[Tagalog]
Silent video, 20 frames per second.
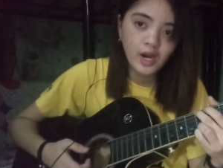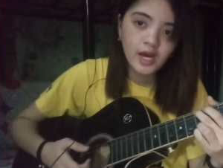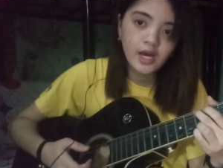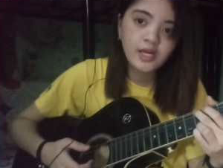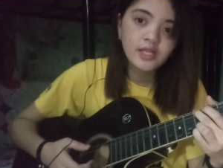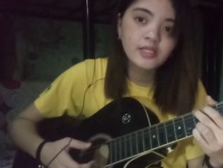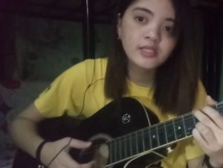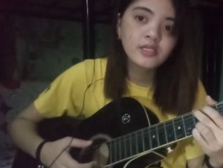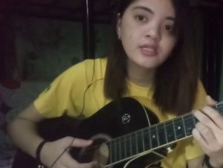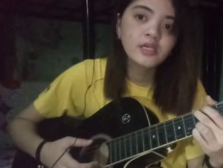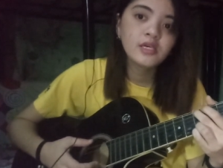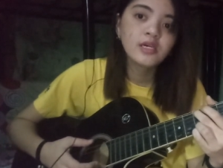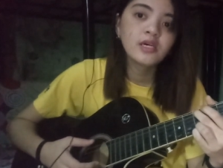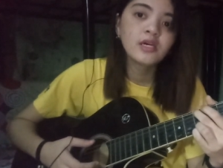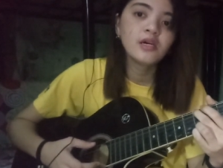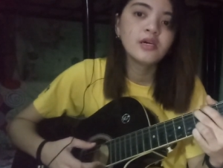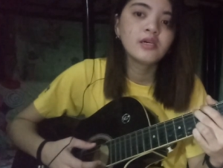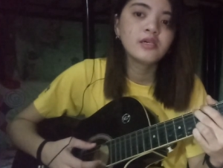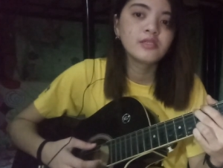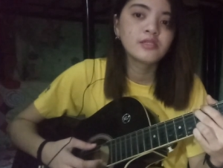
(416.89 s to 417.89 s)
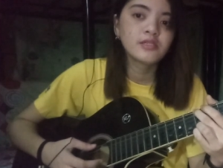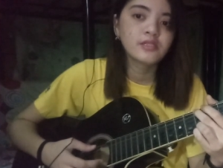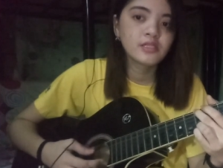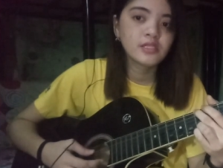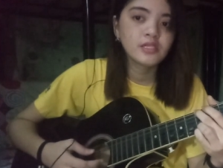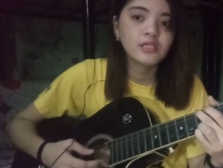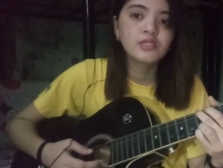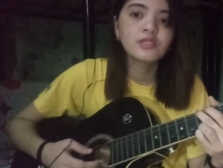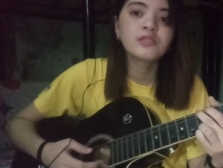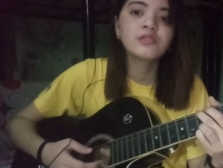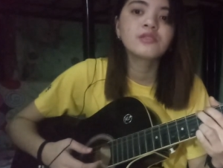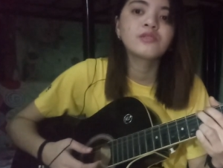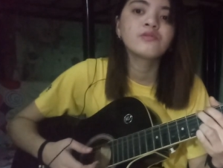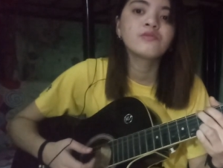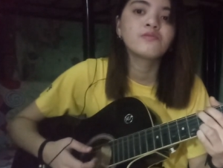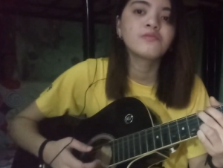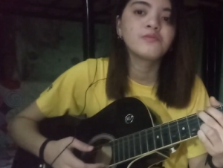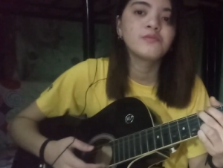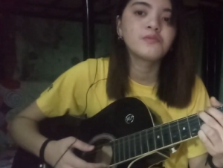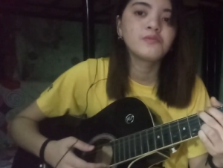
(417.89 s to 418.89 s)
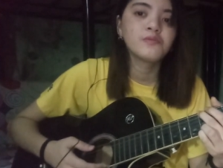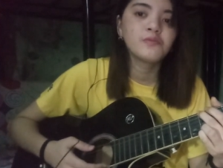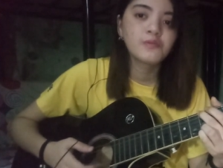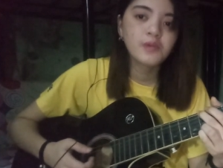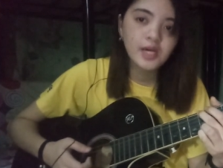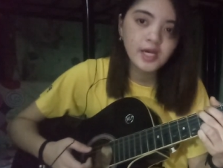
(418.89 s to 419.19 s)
1, 6, 2,